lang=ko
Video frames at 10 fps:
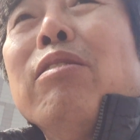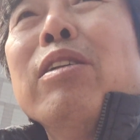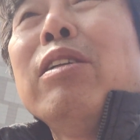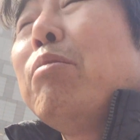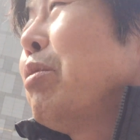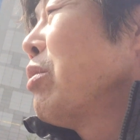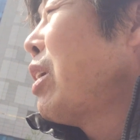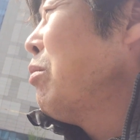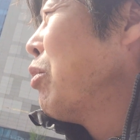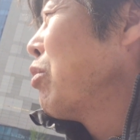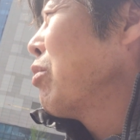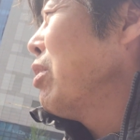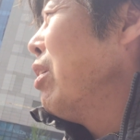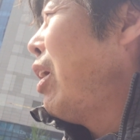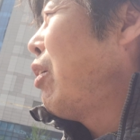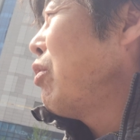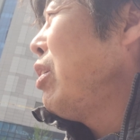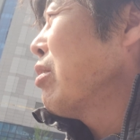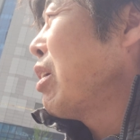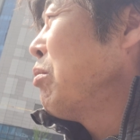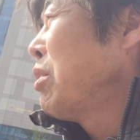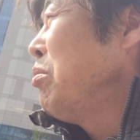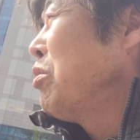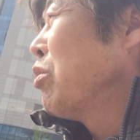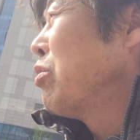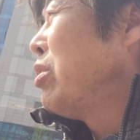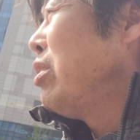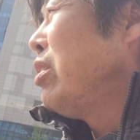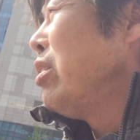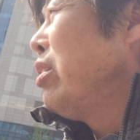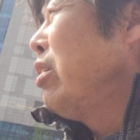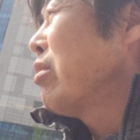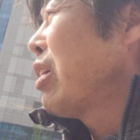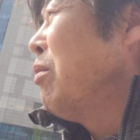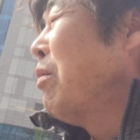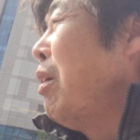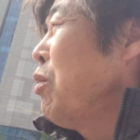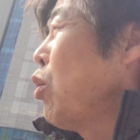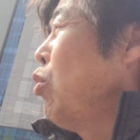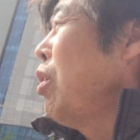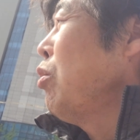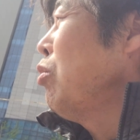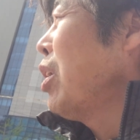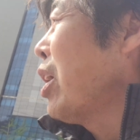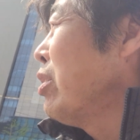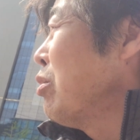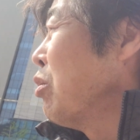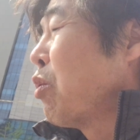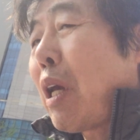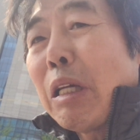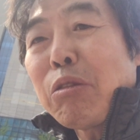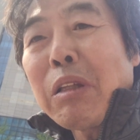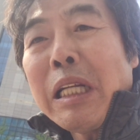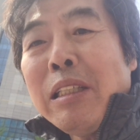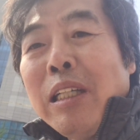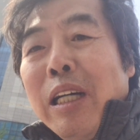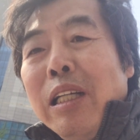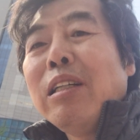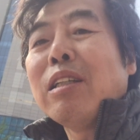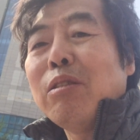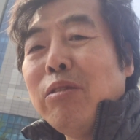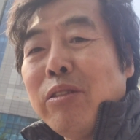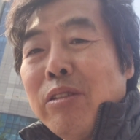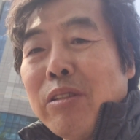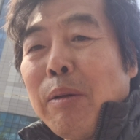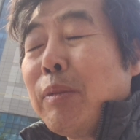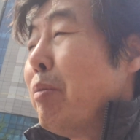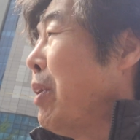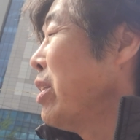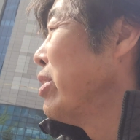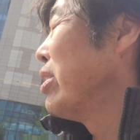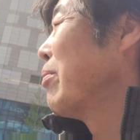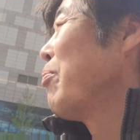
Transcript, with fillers: 뭐 여러분은 잘 모를 거예요. 하루 1억 따면 기분 좋지. 1억 따면 마음이 콩강콩강해지고 또 계속 따느냐 이럴 때도 있어요. 3천만 원씩.